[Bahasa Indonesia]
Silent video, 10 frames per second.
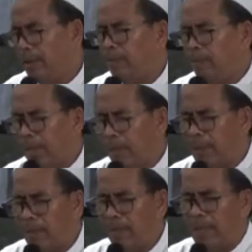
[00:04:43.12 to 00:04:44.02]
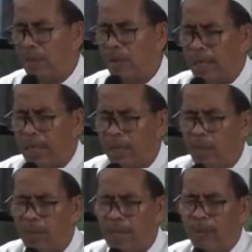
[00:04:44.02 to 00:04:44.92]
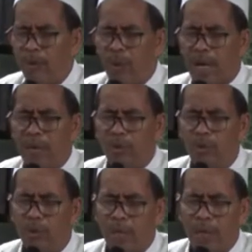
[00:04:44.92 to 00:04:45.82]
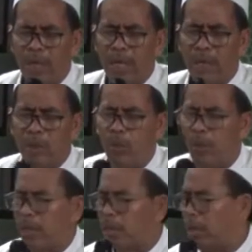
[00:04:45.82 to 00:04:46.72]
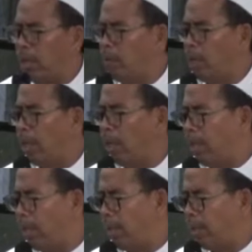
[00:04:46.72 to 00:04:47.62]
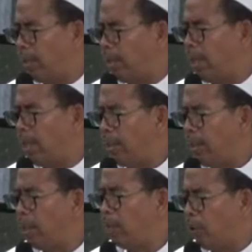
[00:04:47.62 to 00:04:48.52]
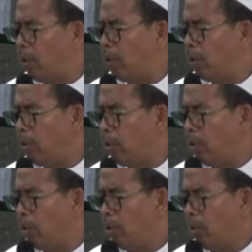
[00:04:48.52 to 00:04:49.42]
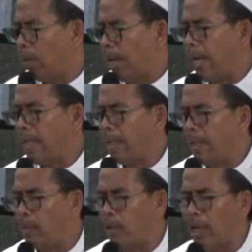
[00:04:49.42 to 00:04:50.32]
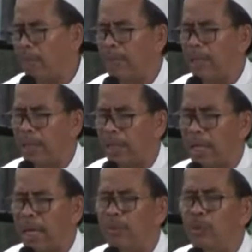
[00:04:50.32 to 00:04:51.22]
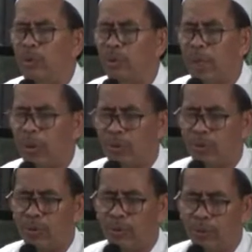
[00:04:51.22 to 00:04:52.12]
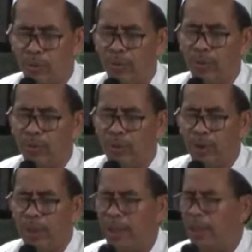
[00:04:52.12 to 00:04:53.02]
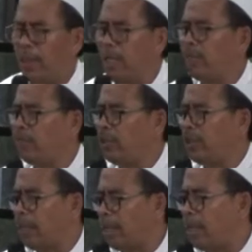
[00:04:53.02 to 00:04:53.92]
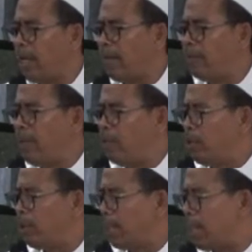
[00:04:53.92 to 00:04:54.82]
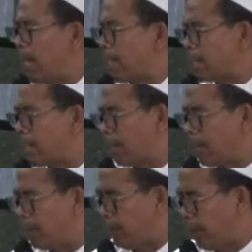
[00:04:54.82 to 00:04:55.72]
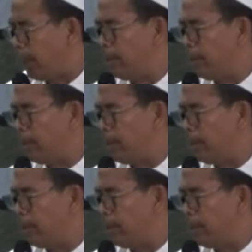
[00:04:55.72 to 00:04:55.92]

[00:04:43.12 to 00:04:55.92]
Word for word: Man tawaddoa yukamilu alwudu'a wa yaqulu ashadu alla ilaha illallah wa anna muhammadan abdu wa rasuluh. Ila futikat abal janah asamaniyah.